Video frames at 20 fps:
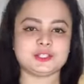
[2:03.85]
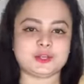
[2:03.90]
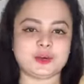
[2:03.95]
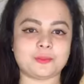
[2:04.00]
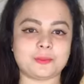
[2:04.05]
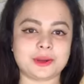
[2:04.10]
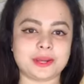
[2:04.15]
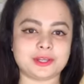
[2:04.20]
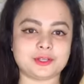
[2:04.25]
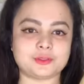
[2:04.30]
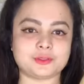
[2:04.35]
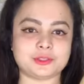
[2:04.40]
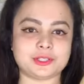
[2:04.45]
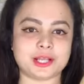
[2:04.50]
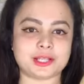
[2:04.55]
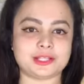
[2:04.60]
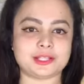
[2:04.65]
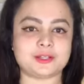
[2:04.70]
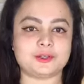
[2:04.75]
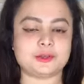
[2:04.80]
সবাই একটু
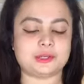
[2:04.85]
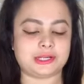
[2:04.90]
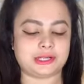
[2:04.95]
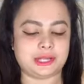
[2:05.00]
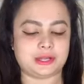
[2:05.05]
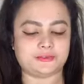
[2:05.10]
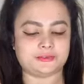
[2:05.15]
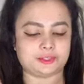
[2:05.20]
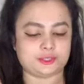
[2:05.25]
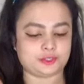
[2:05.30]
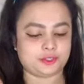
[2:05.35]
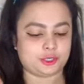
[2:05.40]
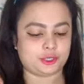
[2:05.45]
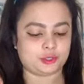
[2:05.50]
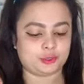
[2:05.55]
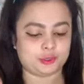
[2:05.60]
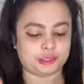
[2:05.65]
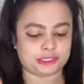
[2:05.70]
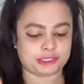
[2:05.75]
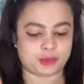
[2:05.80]
তাড়াতাড়ি করে লাইফটা
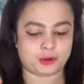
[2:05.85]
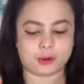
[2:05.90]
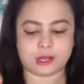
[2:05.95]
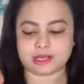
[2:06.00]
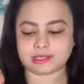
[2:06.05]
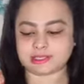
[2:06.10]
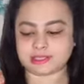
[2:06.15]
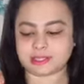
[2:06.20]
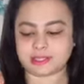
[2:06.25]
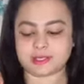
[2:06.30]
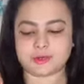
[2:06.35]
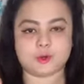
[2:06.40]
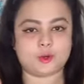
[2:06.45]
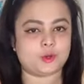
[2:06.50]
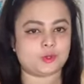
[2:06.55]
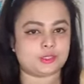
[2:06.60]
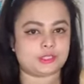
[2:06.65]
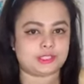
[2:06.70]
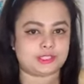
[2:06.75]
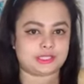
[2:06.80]
জয়েন হয়ে যাও আজকে
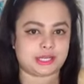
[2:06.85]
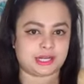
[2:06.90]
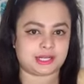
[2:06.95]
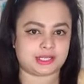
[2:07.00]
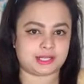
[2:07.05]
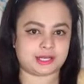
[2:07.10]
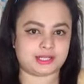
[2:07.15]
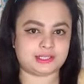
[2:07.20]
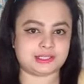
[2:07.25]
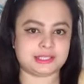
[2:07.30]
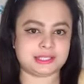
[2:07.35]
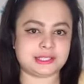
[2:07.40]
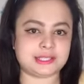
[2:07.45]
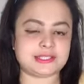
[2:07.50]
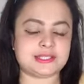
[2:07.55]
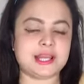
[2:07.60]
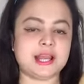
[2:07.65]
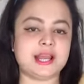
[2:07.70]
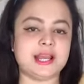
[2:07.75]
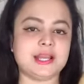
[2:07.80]
হচ্ছে চারটা ড্রেস